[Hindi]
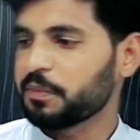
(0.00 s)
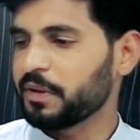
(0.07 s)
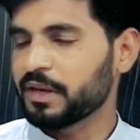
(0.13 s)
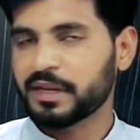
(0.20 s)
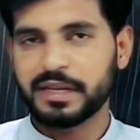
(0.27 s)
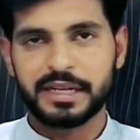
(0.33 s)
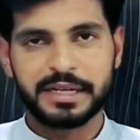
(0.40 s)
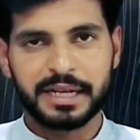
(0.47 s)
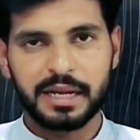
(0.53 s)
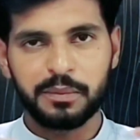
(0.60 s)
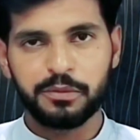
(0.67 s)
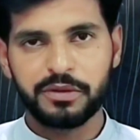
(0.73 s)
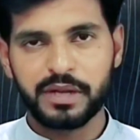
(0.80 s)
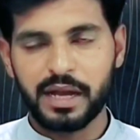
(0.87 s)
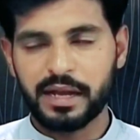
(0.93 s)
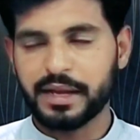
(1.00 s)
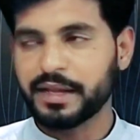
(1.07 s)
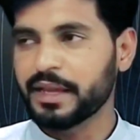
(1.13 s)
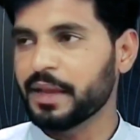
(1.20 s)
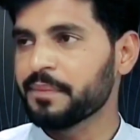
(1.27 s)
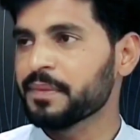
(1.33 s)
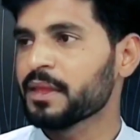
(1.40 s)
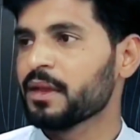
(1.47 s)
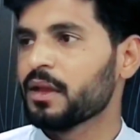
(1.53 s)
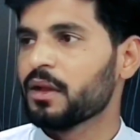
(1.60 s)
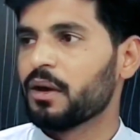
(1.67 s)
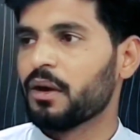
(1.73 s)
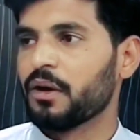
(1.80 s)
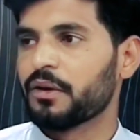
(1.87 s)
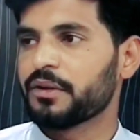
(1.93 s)
के ऊपर इनकी डिटेल पूरी आ गई है
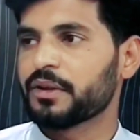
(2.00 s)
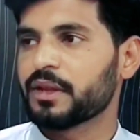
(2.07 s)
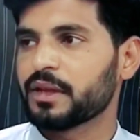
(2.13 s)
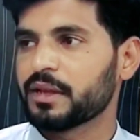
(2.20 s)
और